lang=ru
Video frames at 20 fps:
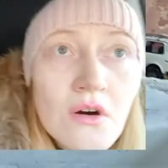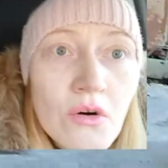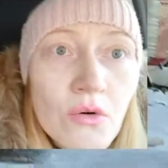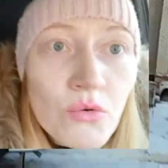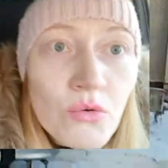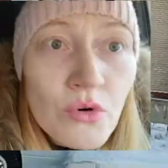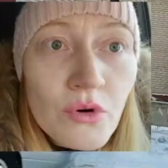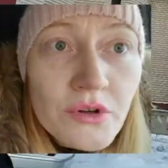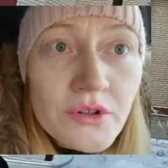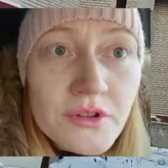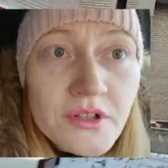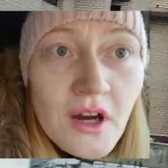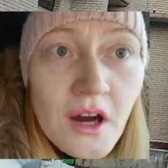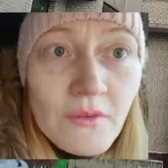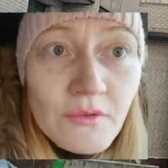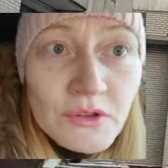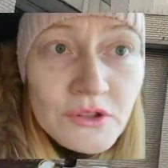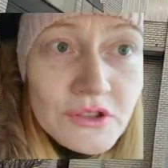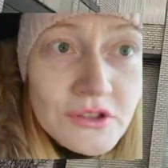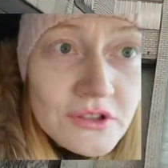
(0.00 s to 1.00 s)
Ой, да,
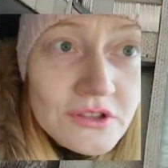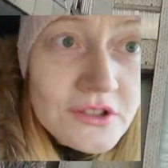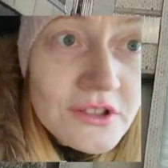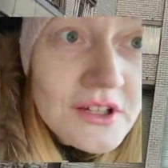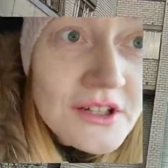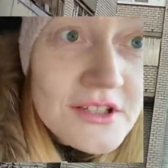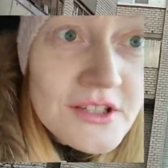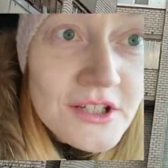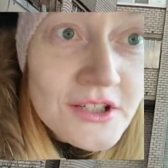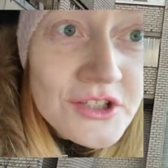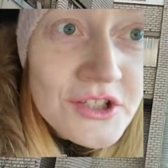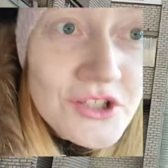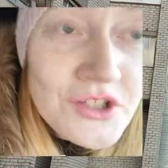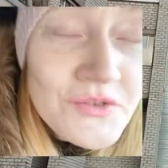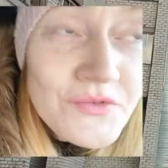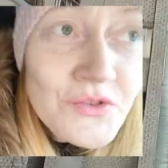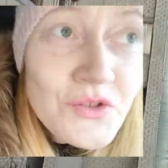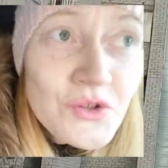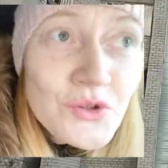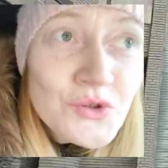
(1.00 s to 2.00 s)
вот это я, кстати, не
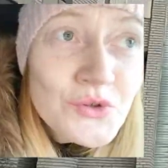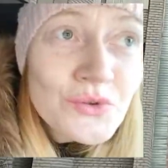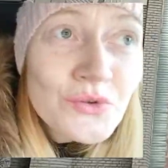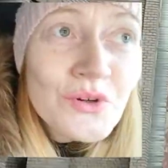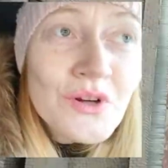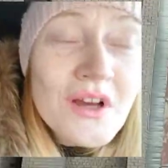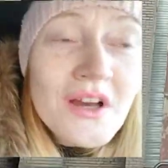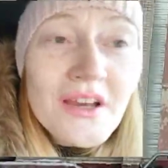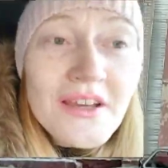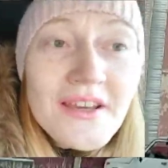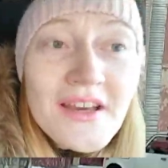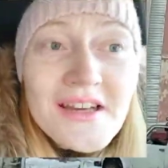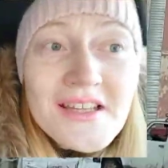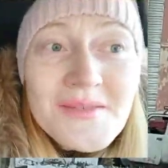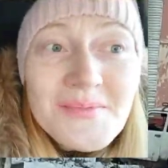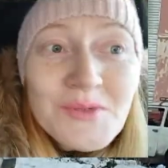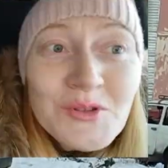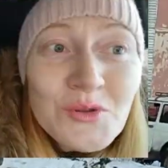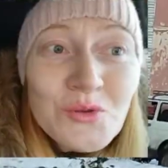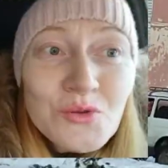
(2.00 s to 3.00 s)
вижу. Я
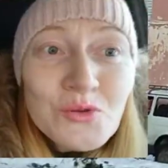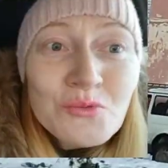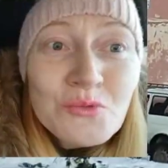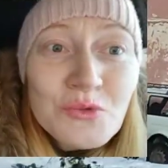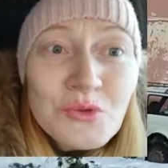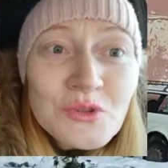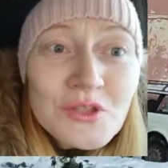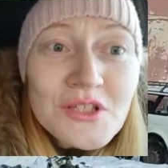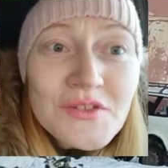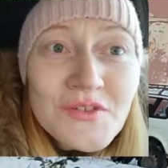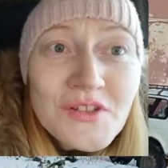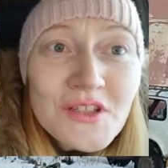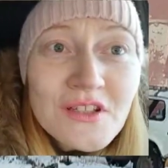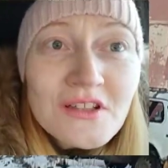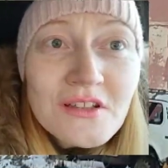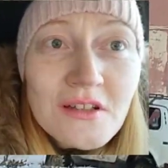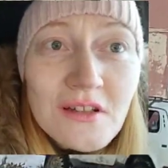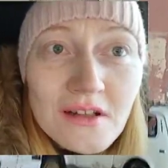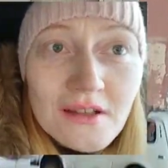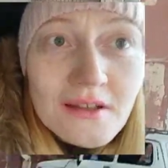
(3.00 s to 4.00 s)
смотрю, думаю, расцветка
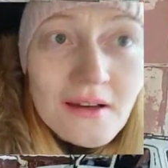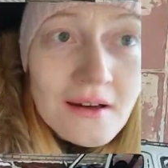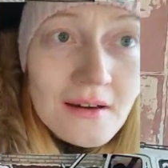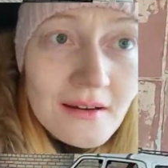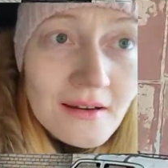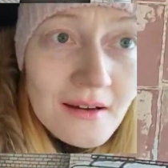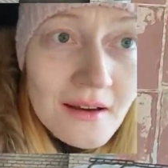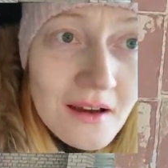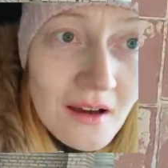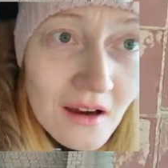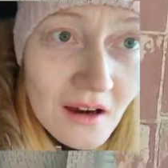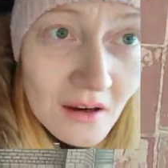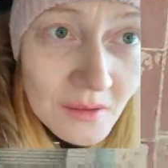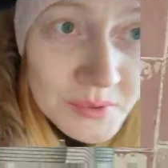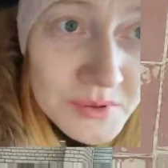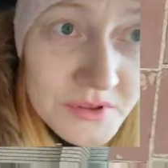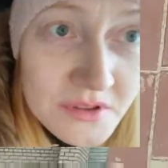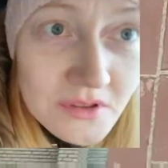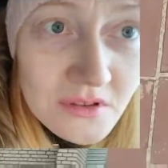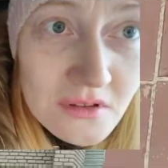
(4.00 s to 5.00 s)
такая яркая. А
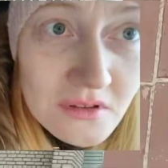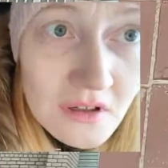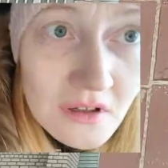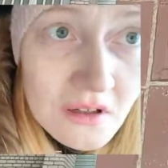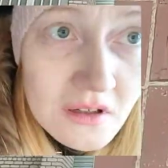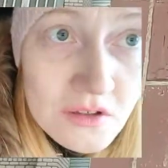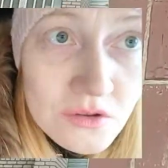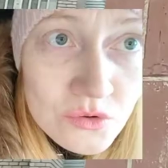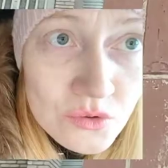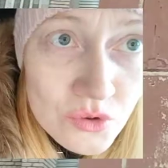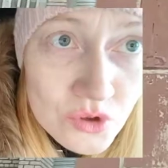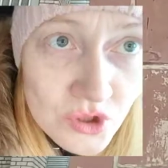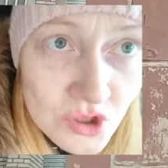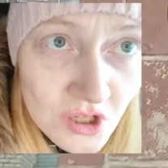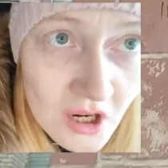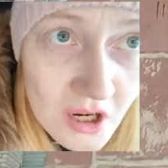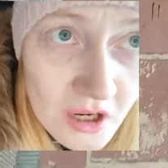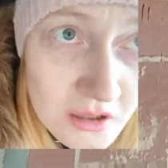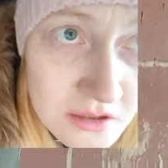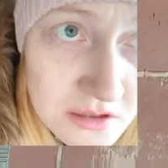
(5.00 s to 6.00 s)
посмотри, да,
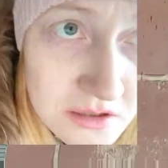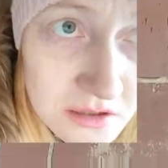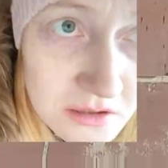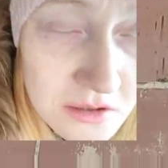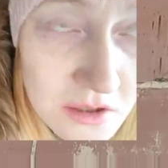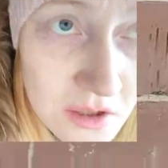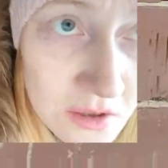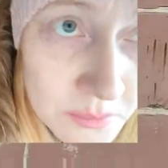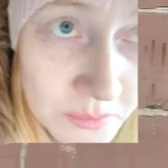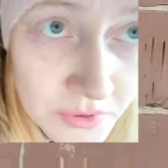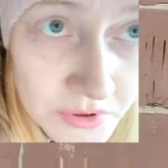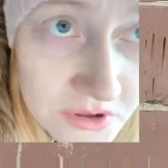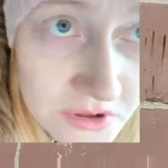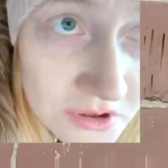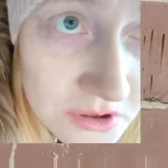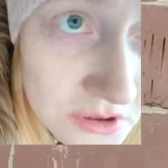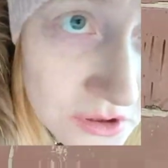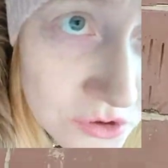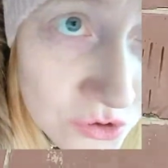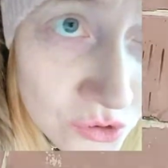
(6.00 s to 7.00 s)
разрушается.
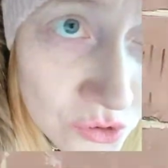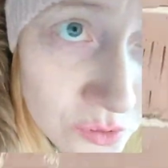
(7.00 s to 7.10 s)
Посмотри-ка, что,